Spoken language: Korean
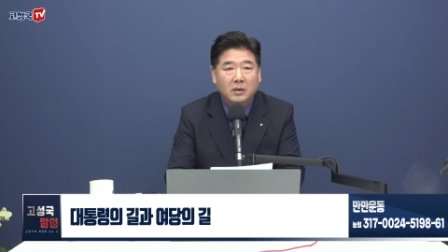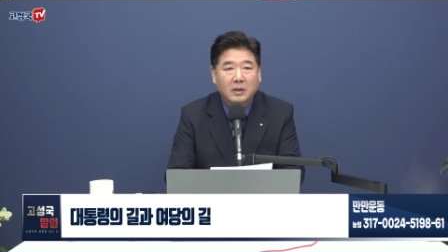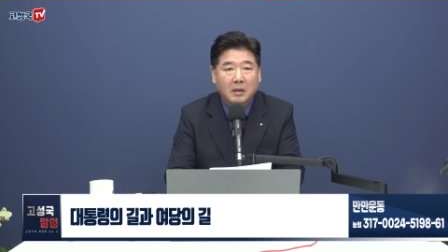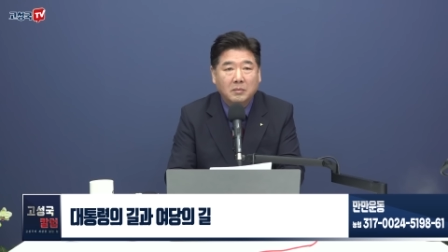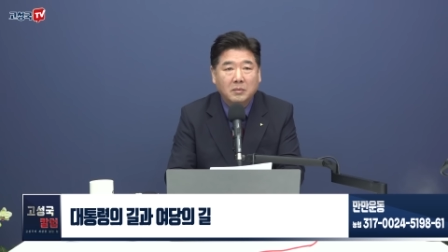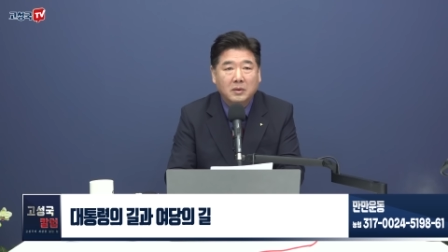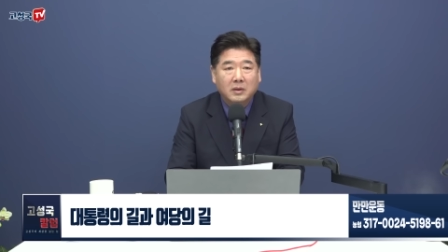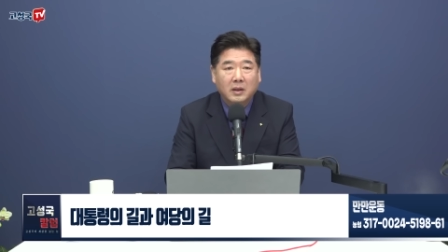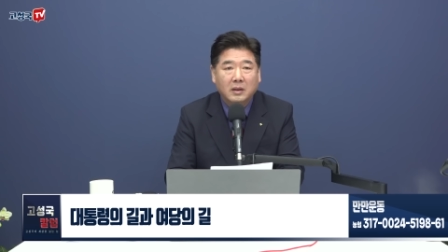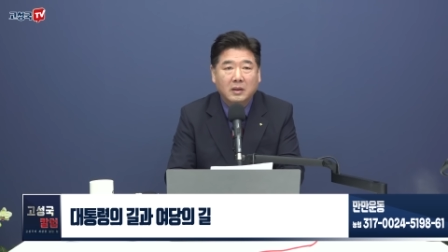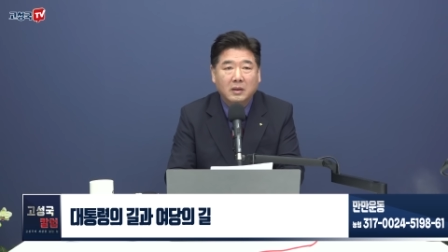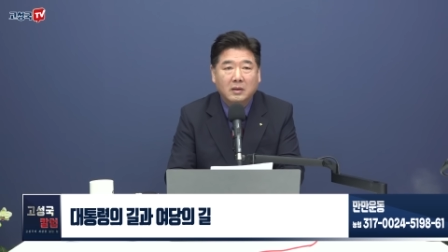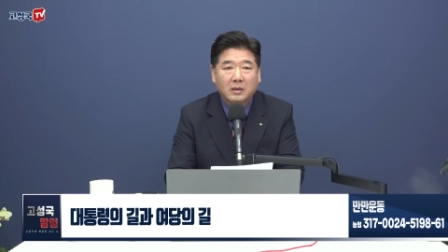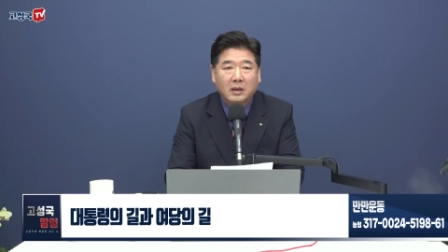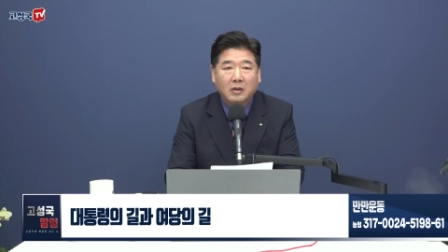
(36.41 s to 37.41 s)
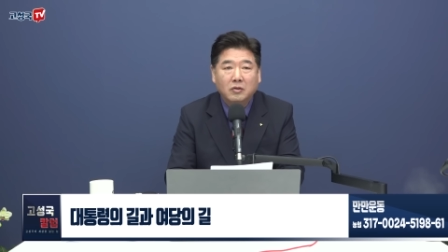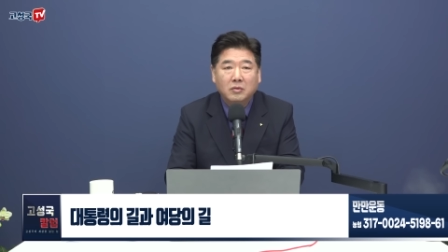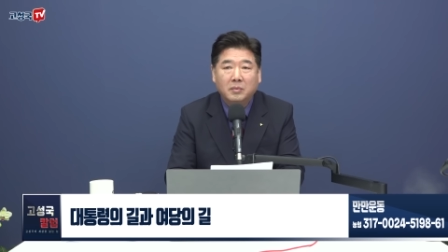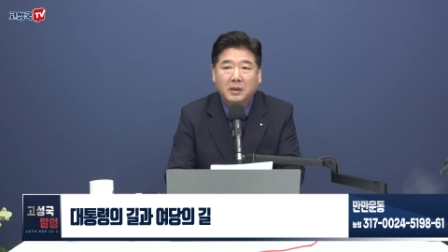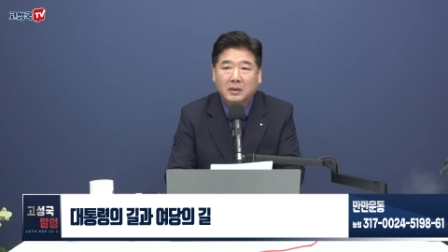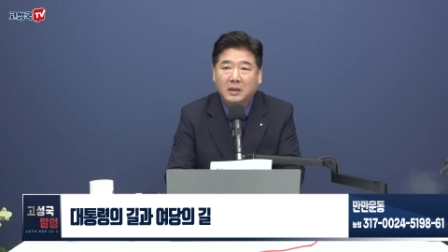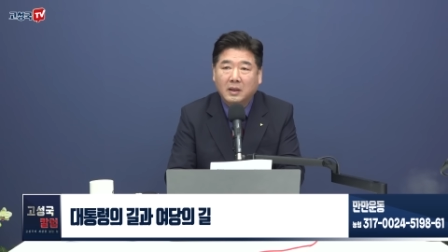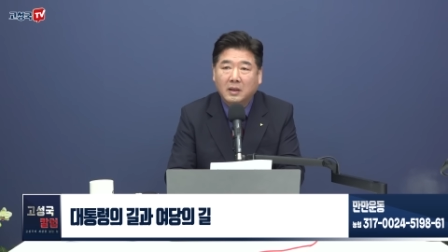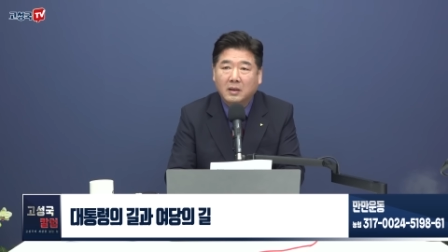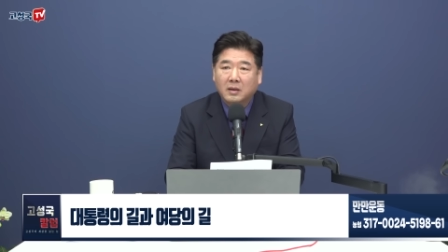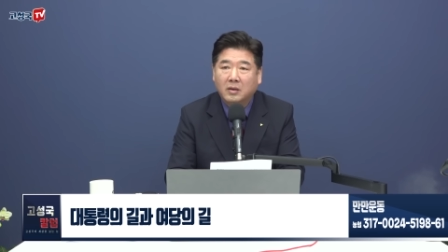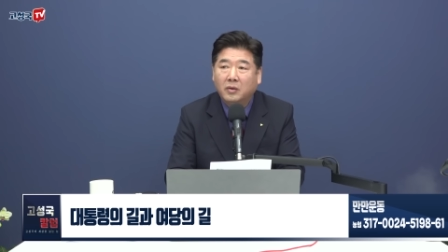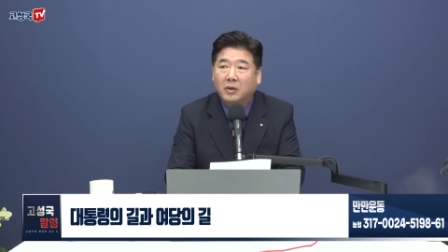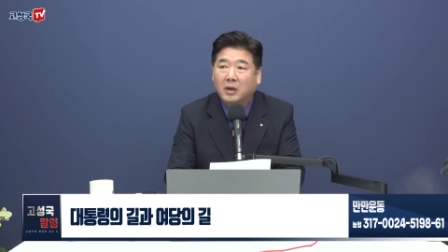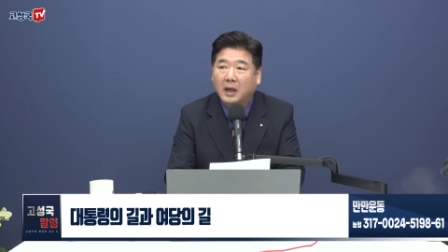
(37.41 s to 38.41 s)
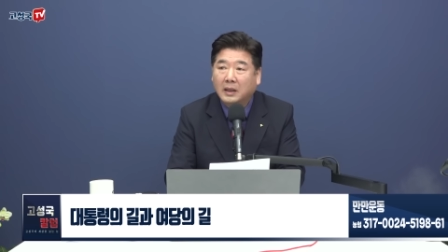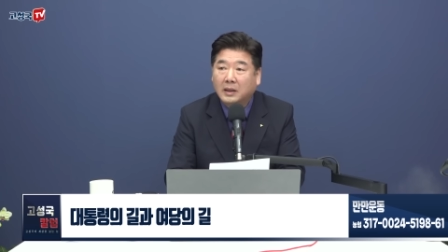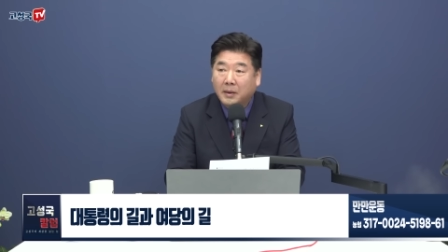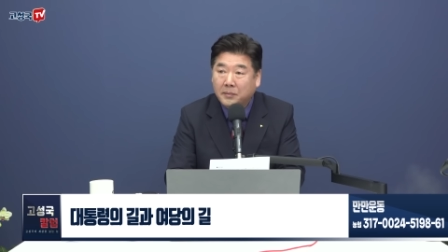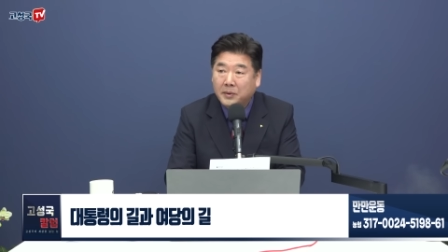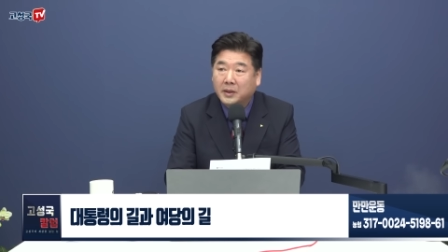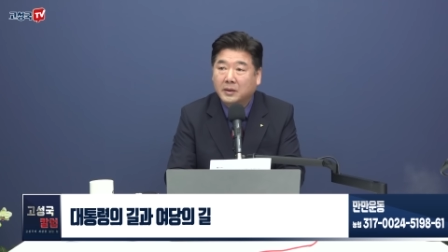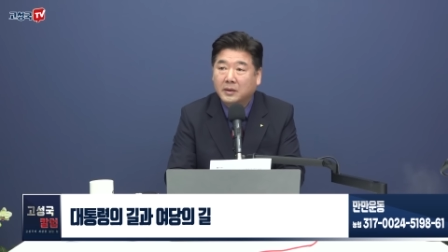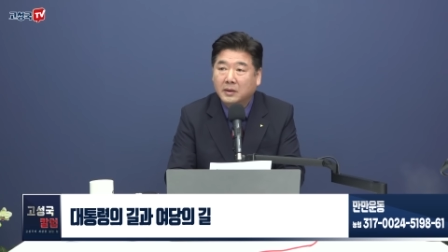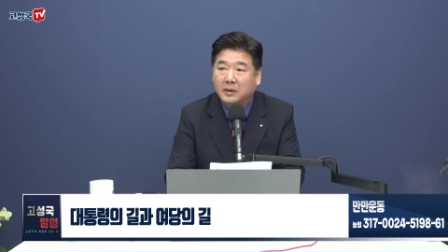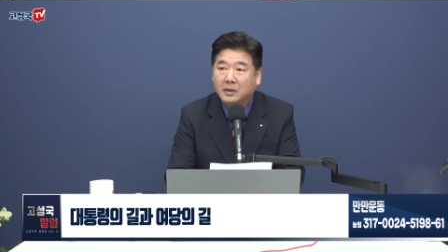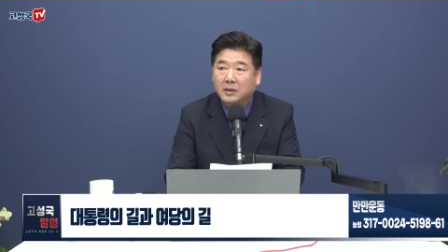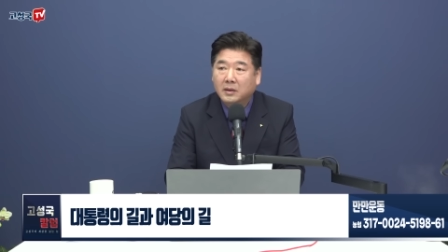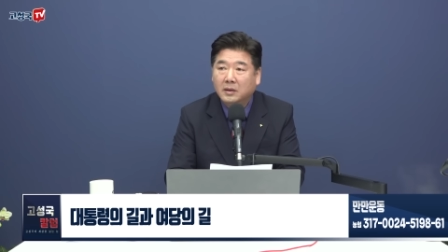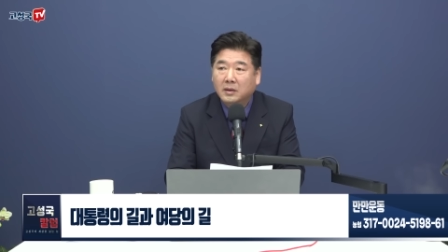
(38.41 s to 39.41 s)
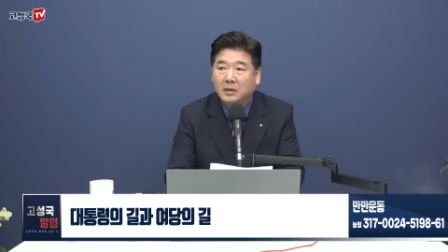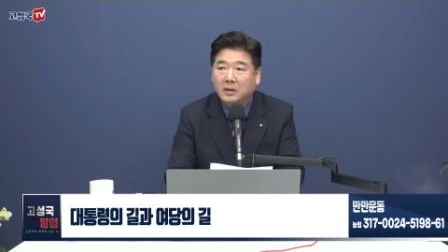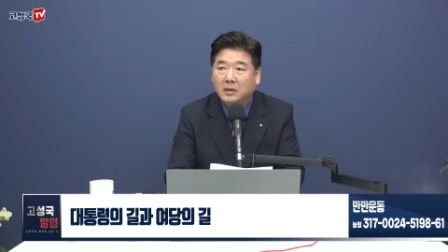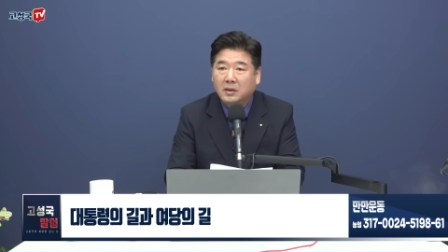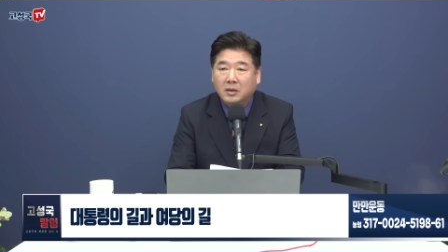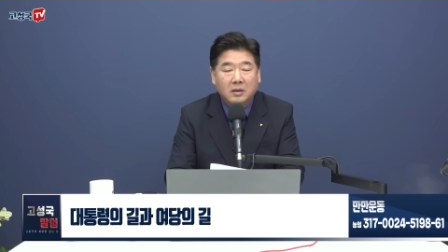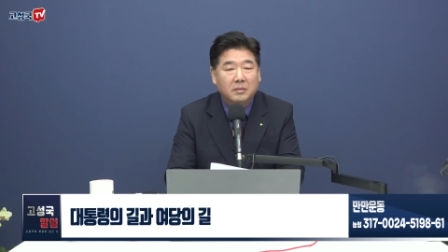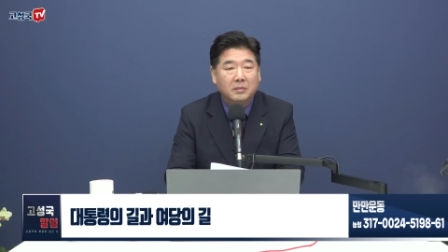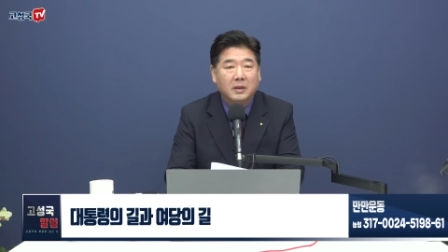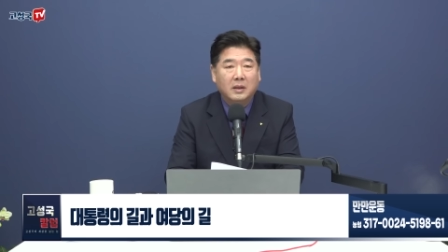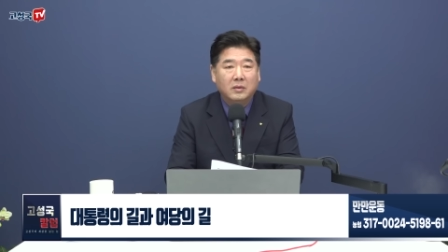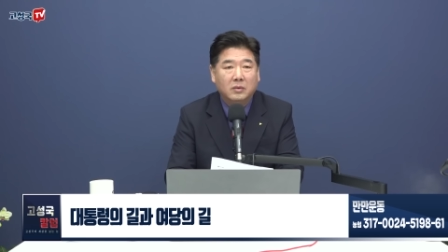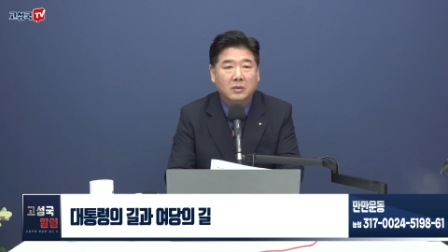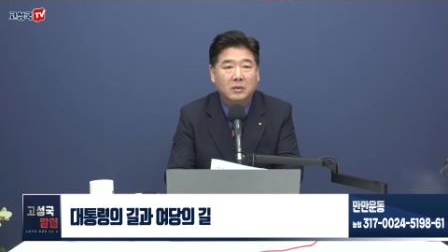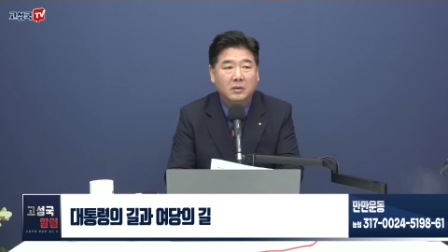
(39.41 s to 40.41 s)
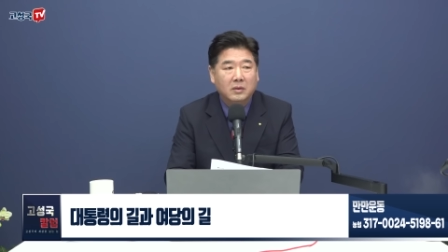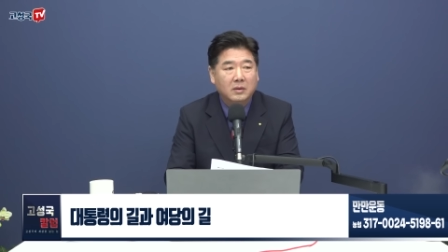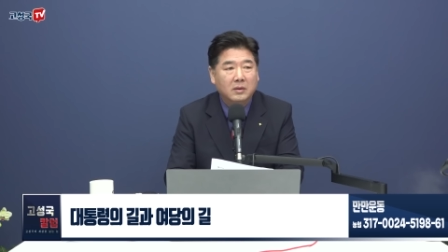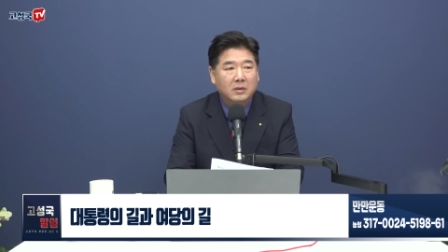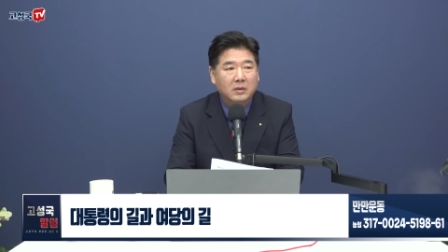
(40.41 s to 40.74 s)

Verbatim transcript: 잘못된 길을 한두 발짝 걸어갔다면 지금이라도